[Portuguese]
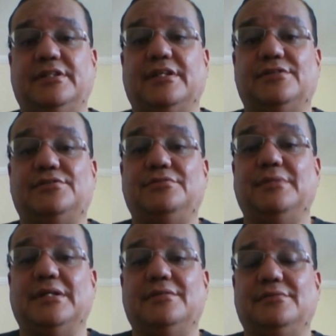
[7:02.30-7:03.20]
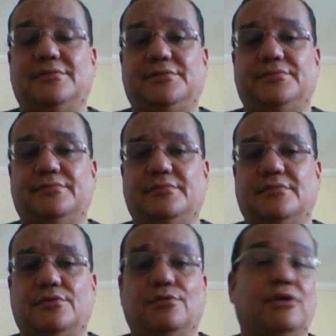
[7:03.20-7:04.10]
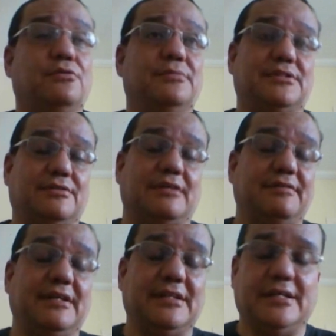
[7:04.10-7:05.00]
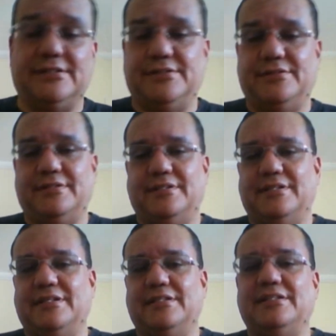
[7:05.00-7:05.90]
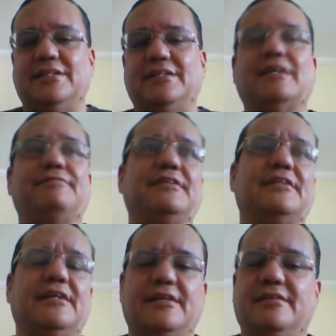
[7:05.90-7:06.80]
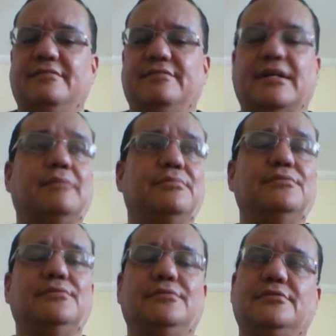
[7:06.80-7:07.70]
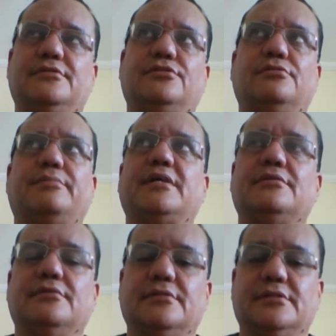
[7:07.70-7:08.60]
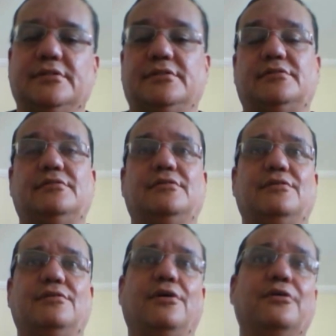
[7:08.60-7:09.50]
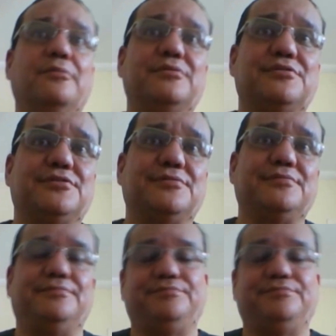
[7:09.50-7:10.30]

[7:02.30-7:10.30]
de Direitos Humanos, ou a Comissão da Verdade, de defenderem vagabundos, estupradores, corruptos.